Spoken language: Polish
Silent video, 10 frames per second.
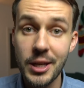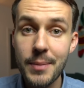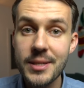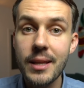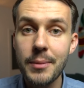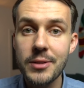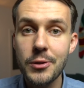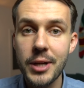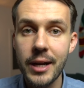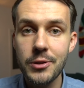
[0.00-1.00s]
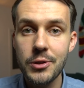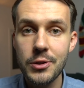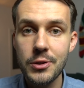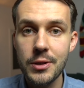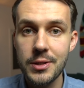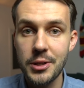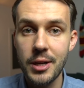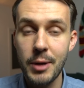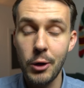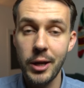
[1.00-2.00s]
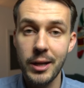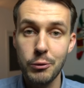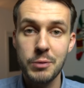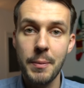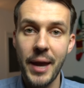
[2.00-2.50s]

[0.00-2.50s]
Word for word: Nie ma zatem na co czekać, zaczynamy kolejny ósmy